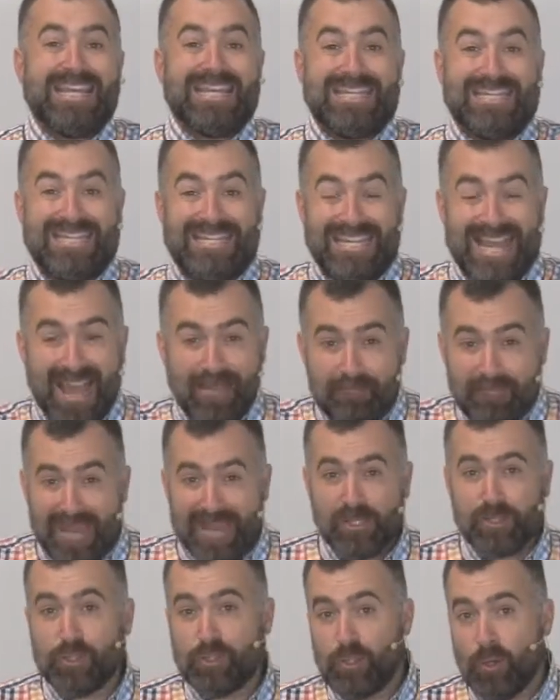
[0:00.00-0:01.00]

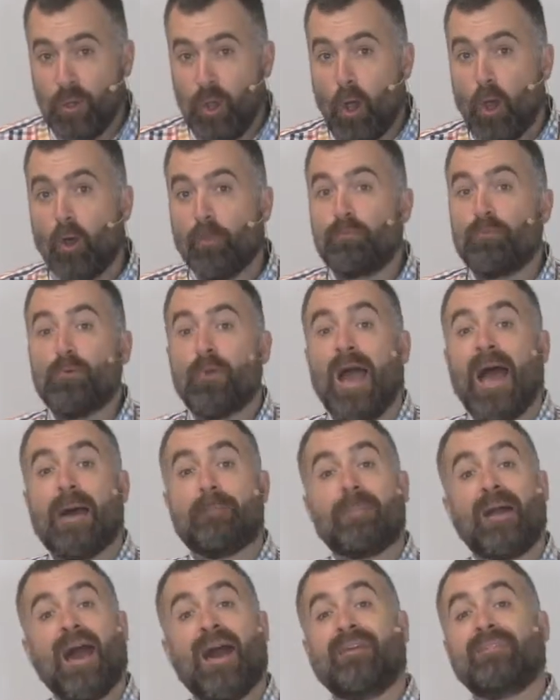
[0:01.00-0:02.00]
jamais Dieu a pu
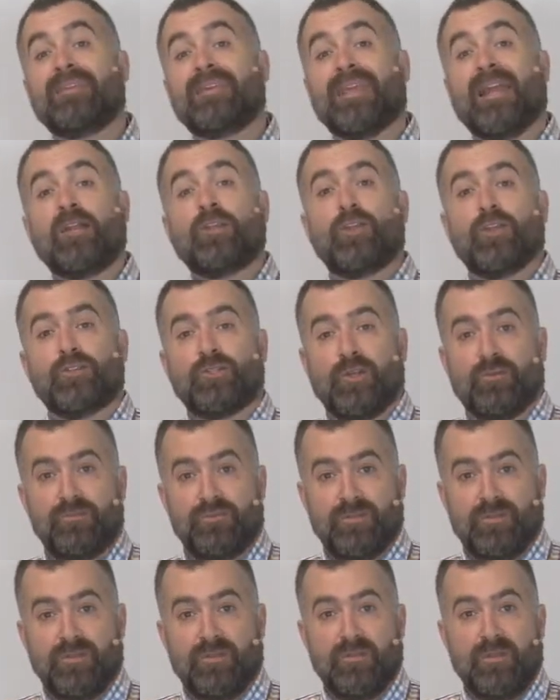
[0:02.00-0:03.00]
apprendre quelque
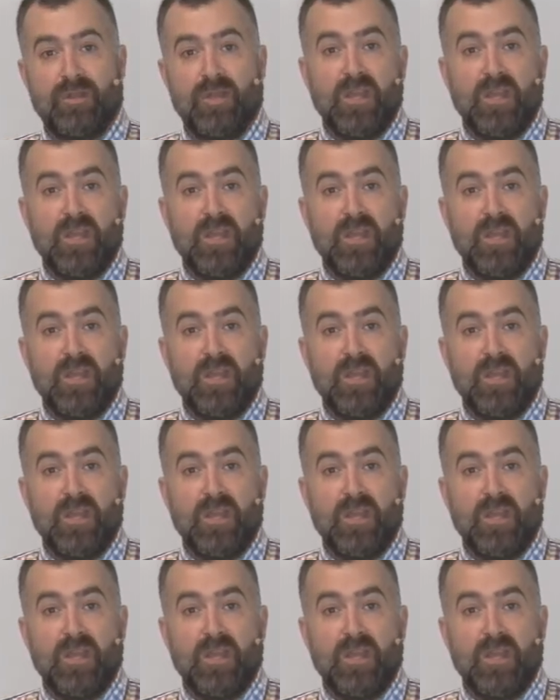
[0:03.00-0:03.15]
chose.